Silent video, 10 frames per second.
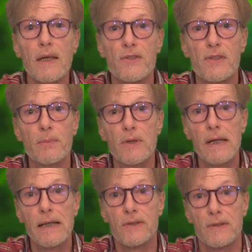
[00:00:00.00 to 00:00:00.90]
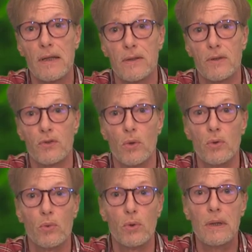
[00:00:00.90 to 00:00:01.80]
CBD-Extrakte
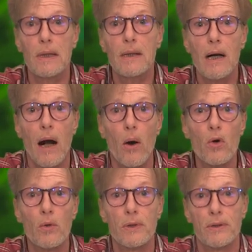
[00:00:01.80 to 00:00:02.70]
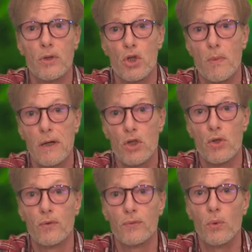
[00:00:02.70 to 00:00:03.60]
sollen nun auch mit
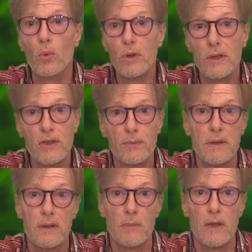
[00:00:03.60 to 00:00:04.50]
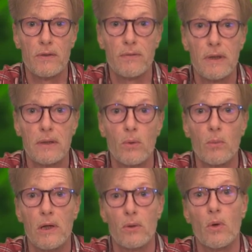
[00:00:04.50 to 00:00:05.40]
Geschmacksstoffen ungenießbar gemacht werden,
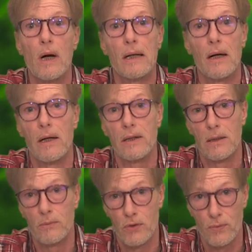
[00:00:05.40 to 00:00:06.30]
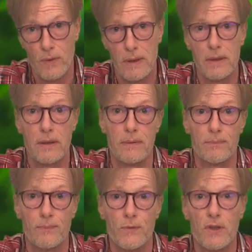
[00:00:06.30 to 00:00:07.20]
um eine orale Einnahme zu verhindern.
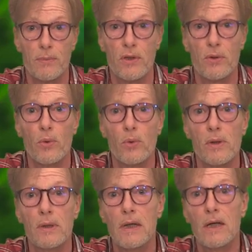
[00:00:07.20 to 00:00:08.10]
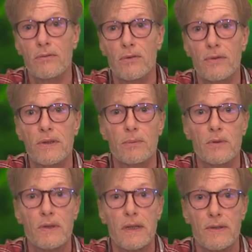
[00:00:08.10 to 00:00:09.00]
CBD-Öle, wie wir sie
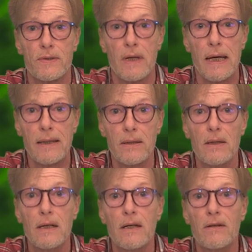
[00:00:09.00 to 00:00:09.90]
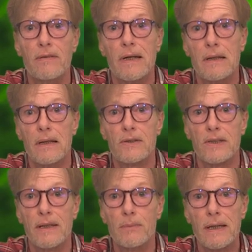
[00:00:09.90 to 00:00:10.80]
bis jetzt kennen, werden als
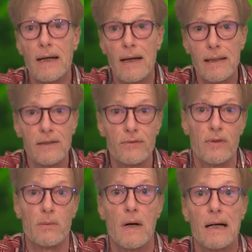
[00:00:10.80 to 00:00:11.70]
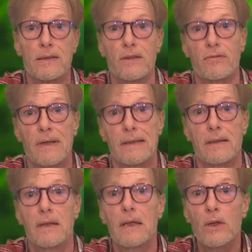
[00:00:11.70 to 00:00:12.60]
Chemikalien vermarktet
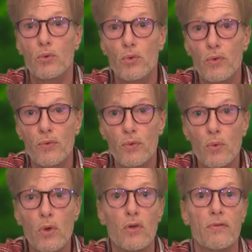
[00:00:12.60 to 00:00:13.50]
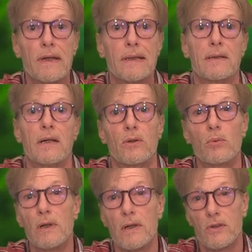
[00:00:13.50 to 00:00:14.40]
werden, dürfen nur noch während einer
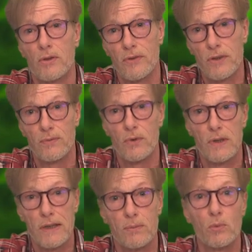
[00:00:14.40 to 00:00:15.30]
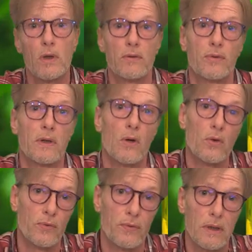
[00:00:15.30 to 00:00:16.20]
Übergangsfrist von sechs Monaten
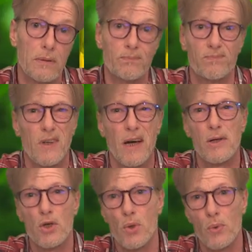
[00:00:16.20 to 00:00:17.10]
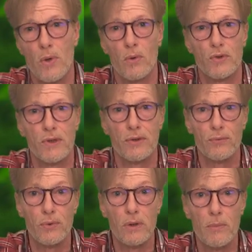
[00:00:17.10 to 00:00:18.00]
verkauft werden. Keine schönen
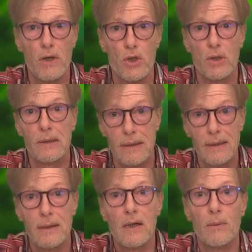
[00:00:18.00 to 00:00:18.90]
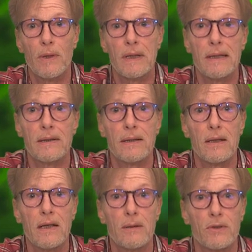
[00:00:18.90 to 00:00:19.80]
Aussichten für die Menschen, bei denen die
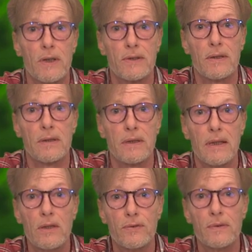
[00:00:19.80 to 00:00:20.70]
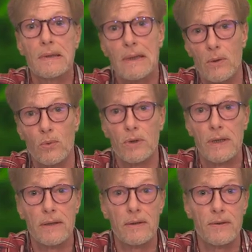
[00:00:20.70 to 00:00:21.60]
Cannabisextrakte helfen und
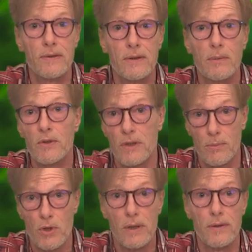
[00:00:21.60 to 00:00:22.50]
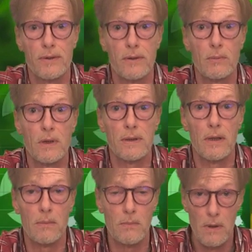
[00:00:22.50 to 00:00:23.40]
jene, die sich damit selbstständig gemacht
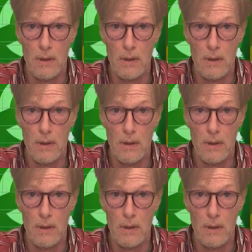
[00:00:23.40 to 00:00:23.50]
haben.